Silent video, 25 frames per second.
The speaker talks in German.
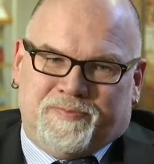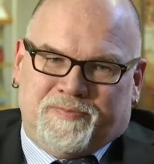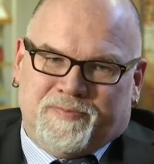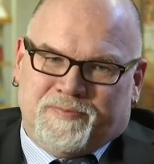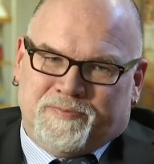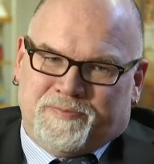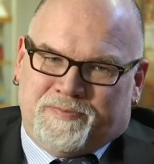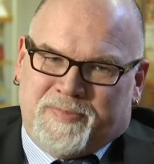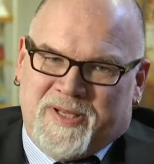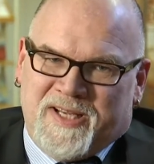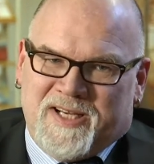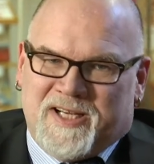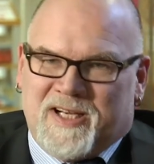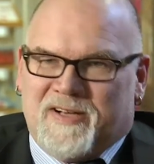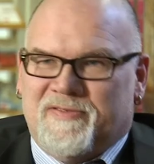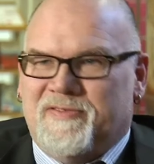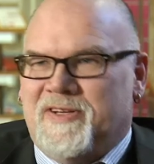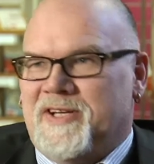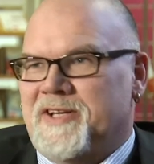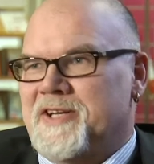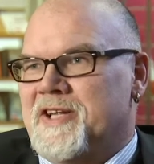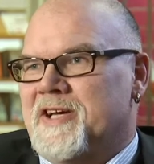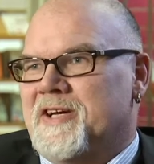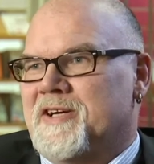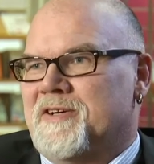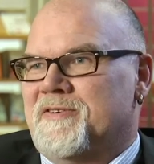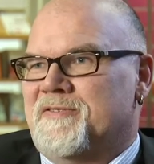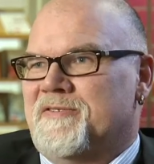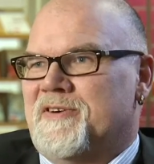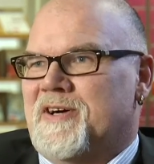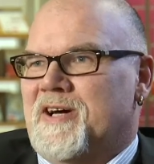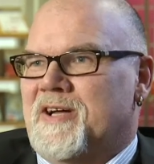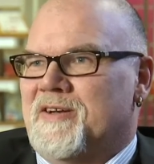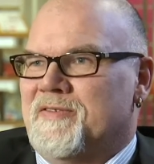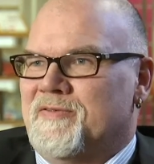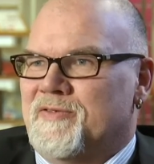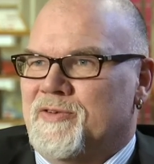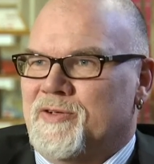äh, Pkw, der
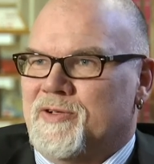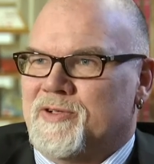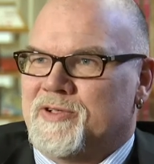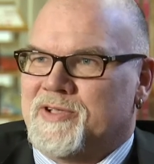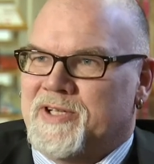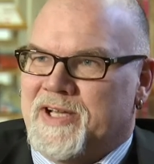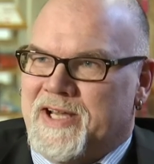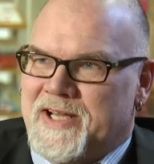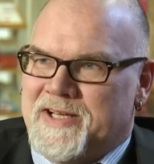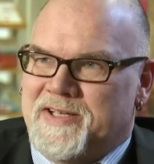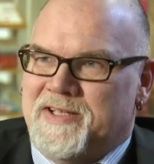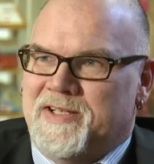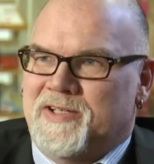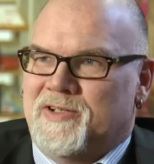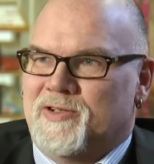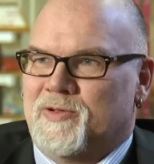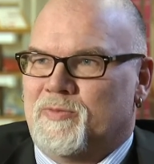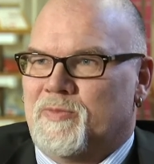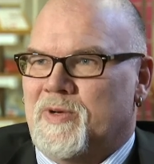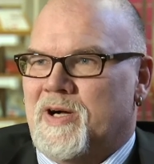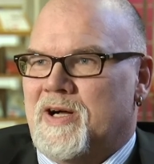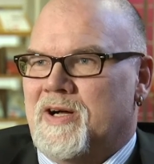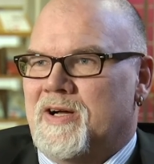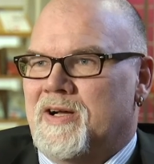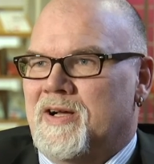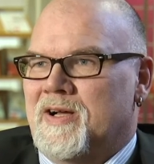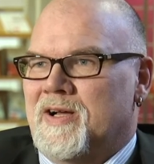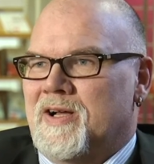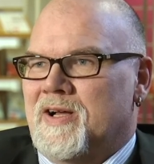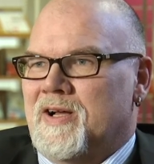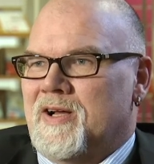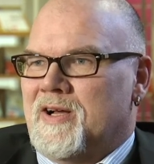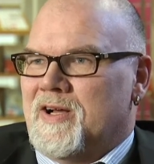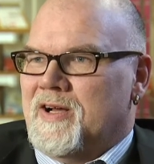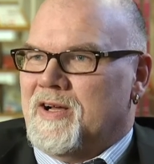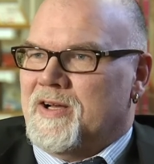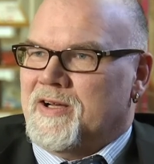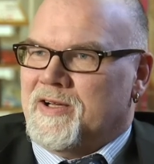gefahren wird, Handynummer,
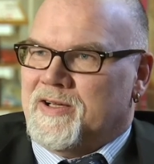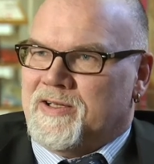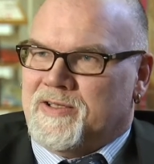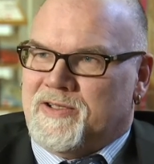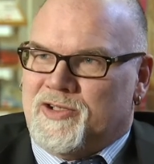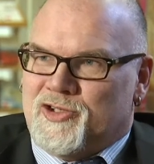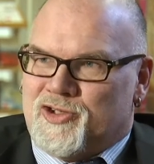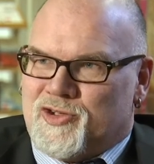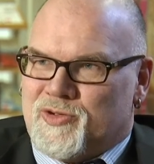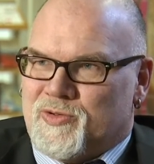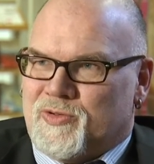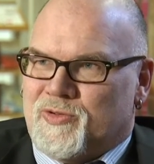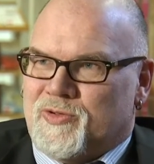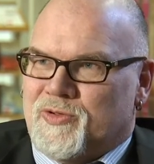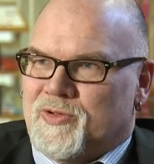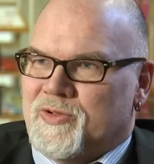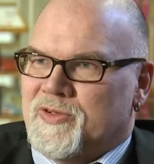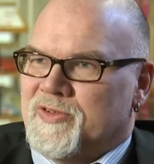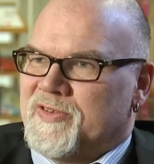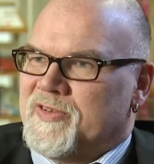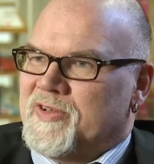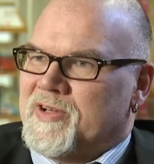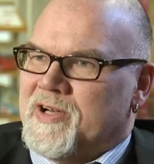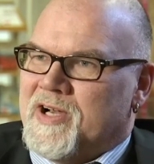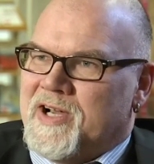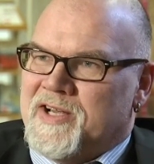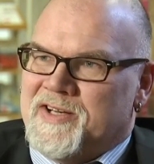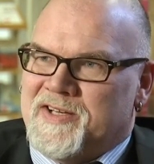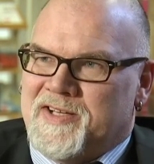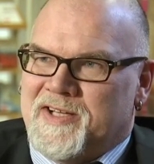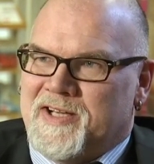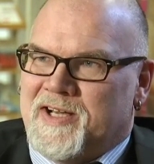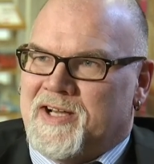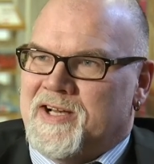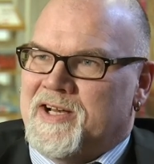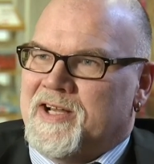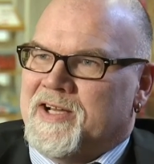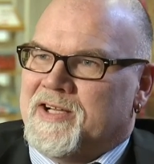äh, die Schuhgröße, ein
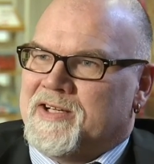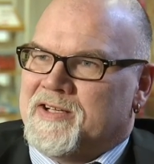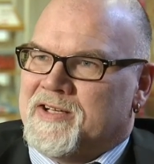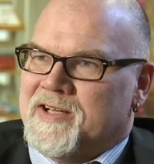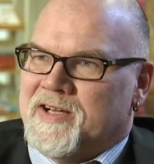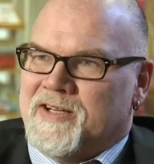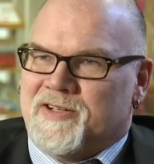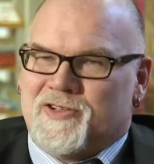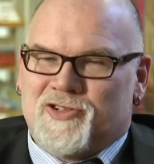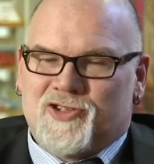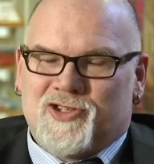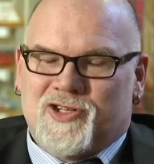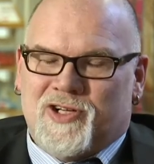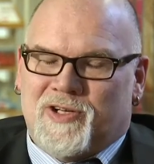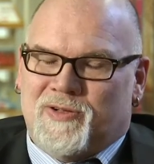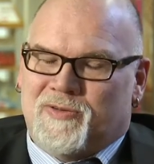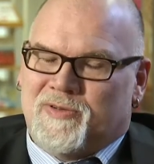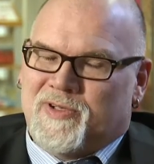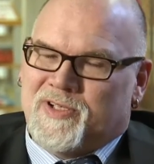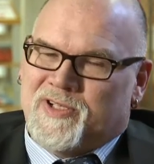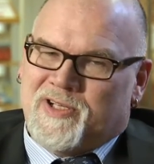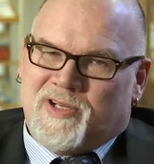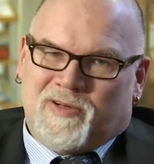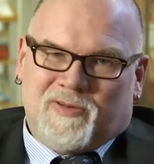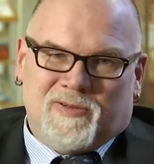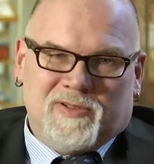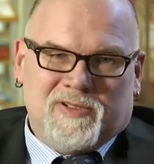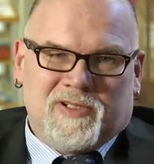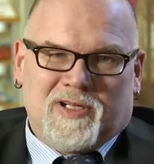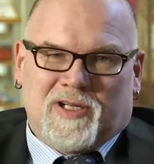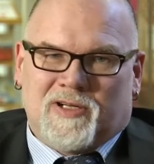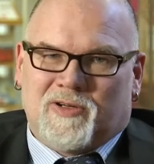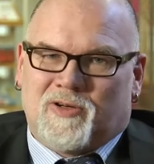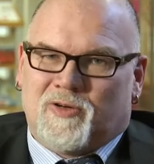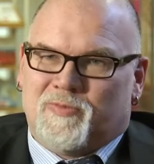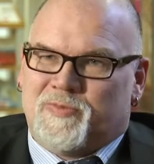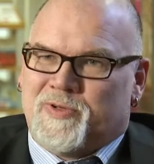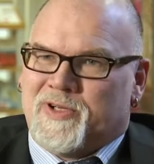Dialekt, eine Stellung in der
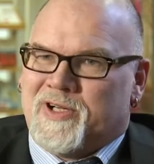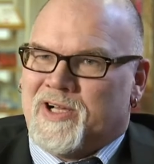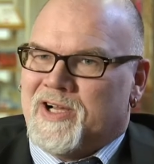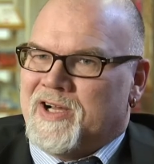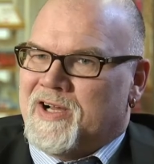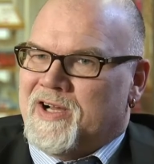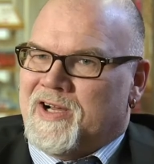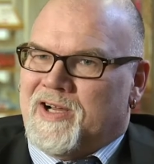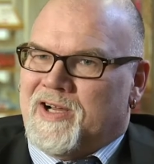Ultragruppe.